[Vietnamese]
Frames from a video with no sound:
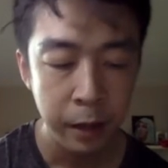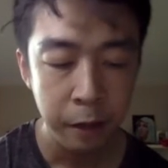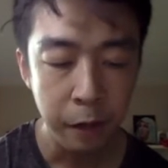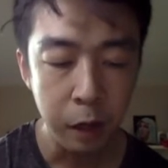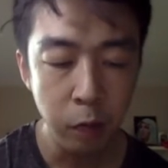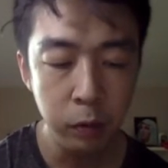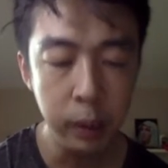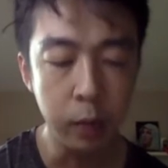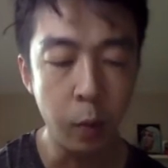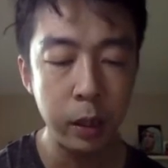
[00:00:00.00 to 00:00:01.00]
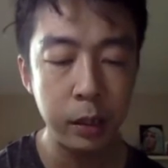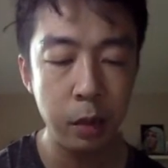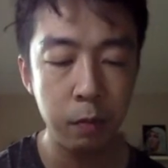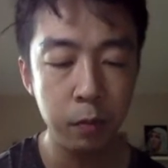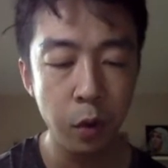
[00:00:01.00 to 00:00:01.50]
và không chỉ quan
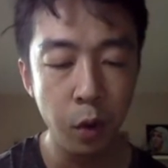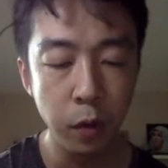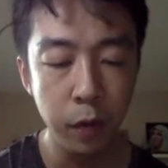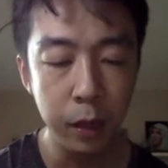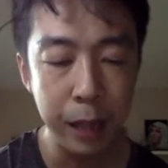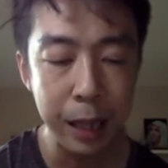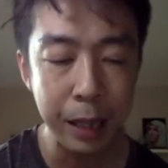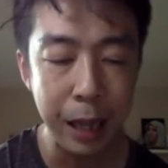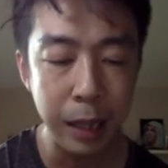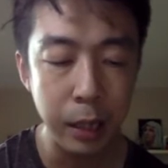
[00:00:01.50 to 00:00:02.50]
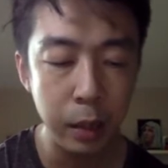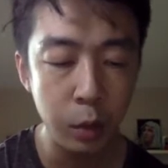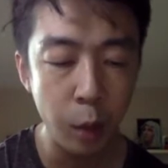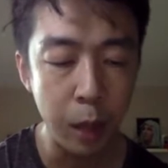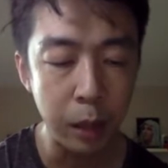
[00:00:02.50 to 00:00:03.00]
trọng đối với các cá nhân
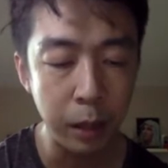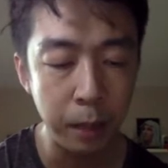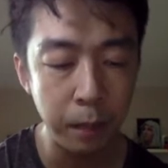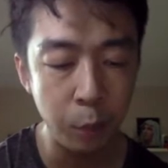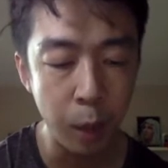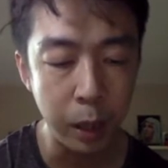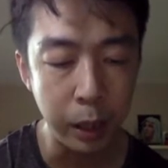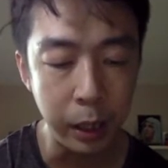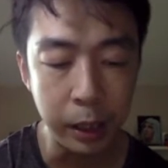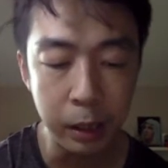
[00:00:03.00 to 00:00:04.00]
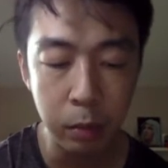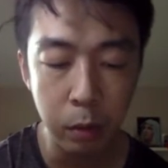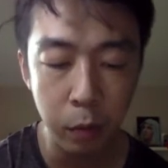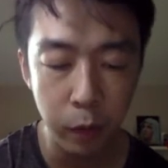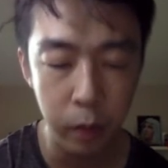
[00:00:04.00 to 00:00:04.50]
toàn tâm toàn ý trong
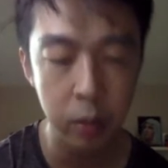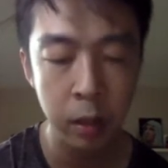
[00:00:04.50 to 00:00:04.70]
công việc